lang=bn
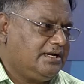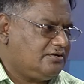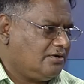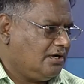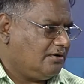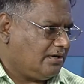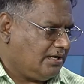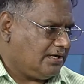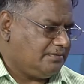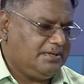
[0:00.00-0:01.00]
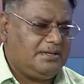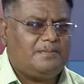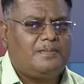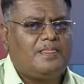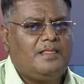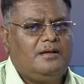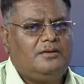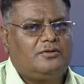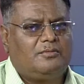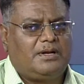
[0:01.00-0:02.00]
এখানে সকাল নটায় আসবে
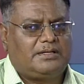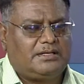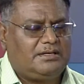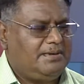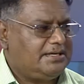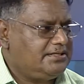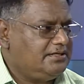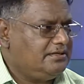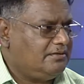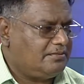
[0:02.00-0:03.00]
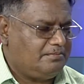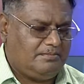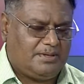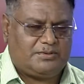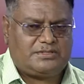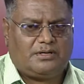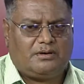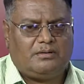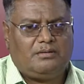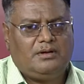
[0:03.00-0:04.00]
তোমরা তাদের ভ্যাকসিন দেওয়ার ব্যবস্থা
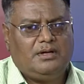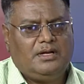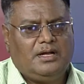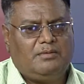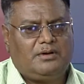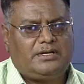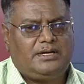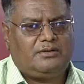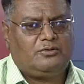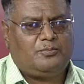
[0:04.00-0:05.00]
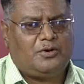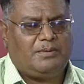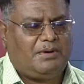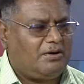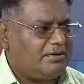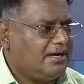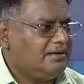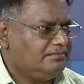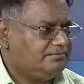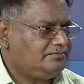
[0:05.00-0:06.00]
করো এবং ঠিক দুপুরে বারোটায়